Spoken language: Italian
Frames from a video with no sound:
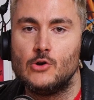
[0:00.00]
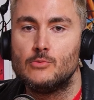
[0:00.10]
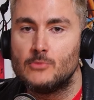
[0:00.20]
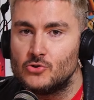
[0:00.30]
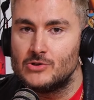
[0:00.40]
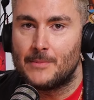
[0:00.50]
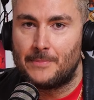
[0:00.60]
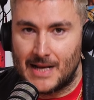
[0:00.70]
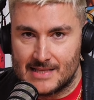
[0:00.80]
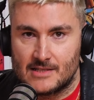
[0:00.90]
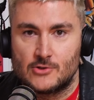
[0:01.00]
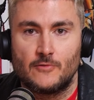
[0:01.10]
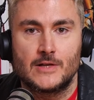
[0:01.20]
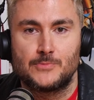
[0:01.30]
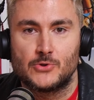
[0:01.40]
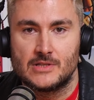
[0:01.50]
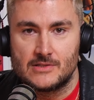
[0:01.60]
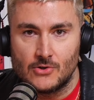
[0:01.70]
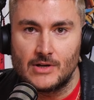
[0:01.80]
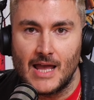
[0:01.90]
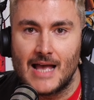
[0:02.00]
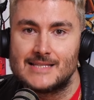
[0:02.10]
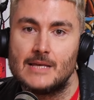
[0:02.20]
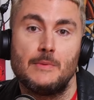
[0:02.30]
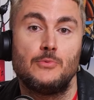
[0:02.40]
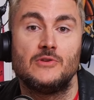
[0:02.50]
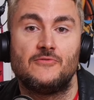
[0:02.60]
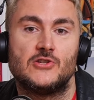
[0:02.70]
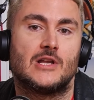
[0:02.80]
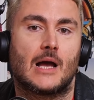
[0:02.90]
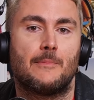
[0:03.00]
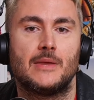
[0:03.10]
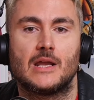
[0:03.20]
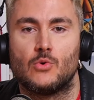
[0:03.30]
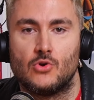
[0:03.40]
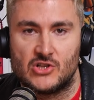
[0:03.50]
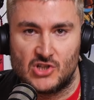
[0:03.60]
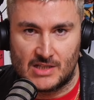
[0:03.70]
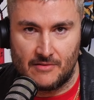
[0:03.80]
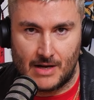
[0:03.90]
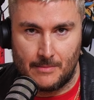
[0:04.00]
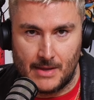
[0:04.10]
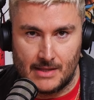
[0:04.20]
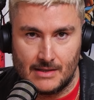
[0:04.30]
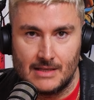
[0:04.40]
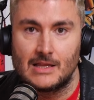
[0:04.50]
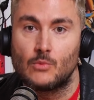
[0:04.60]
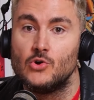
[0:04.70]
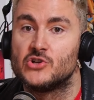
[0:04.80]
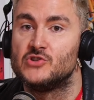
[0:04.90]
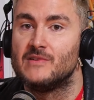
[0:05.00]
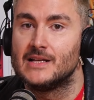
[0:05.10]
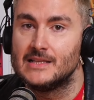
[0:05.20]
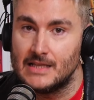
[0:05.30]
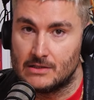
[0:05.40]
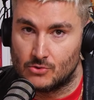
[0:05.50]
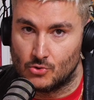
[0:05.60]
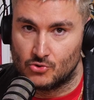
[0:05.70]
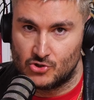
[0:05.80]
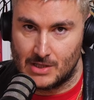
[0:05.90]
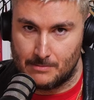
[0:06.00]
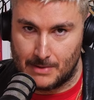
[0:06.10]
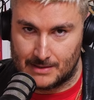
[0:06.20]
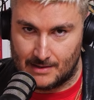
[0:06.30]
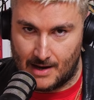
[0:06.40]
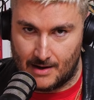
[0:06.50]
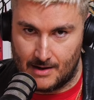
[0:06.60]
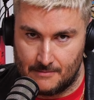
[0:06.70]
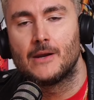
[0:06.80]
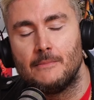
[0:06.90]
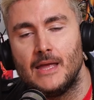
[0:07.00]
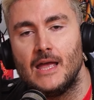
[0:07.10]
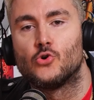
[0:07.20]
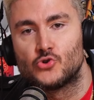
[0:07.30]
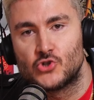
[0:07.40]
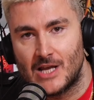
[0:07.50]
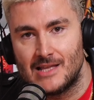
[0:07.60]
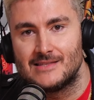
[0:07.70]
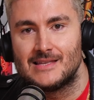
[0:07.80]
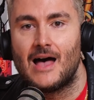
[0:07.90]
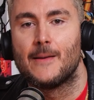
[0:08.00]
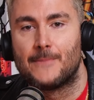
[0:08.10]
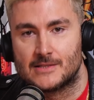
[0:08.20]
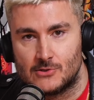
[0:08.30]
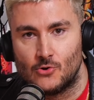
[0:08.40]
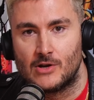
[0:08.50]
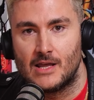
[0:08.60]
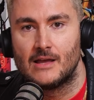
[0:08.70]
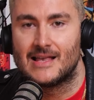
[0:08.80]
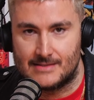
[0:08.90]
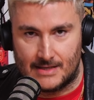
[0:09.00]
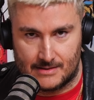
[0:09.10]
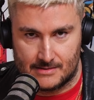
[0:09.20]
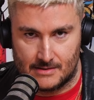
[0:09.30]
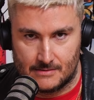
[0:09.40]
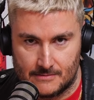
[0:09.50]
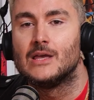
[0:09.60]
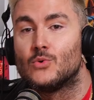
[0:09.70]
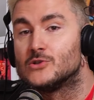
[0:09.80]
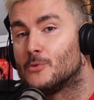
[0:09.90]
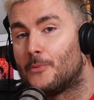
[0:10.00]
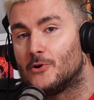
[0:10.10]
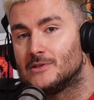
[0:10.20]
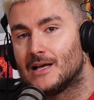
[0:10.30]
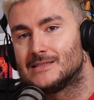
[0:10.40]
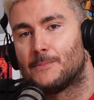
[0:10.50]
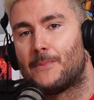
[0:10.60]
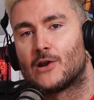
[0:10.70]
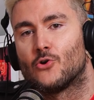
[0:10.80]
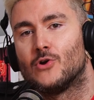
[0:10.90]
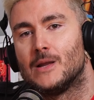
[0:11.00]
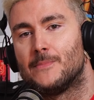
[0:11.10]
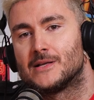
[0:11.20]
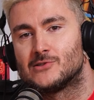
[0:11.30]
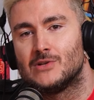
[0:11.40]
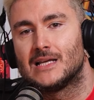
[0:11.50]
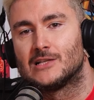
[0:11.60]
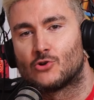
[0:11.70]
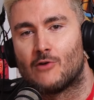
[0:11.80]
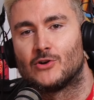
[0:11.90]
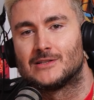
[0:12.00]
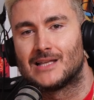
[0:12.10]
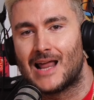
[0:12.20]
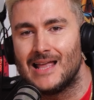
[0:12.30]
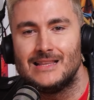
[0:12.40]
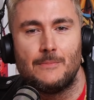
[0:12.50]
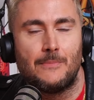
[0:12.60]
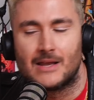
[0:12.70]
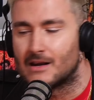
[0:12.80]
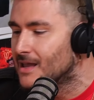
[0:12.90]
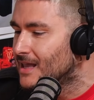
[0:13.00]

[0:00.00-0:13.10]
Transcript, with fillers: In un mondo di apparenza e sovraesposizione è sempre più difficile capire quello che ci attrae veramente da quello che ci viene detto ci debba attrarre. Per me conoscenza e passione è sexy. In questo podcast parlo con le persone che trovo attraenti per